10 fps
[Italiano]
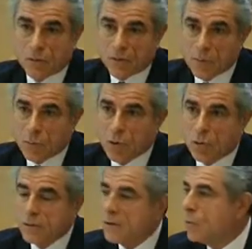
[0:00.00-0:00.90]
dovremmo
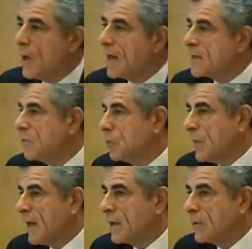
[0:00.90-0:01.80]
continuare a
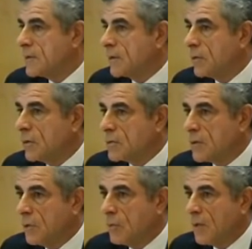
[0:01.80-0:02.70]
sviluppare queste
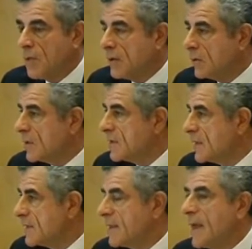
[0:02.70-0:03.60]
cose. È un elemento
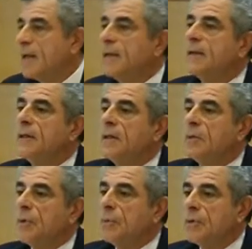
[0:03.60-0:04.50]
essenziale
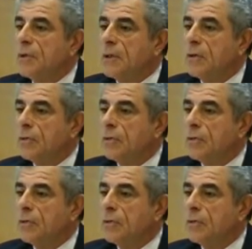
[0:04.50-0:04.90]
per poter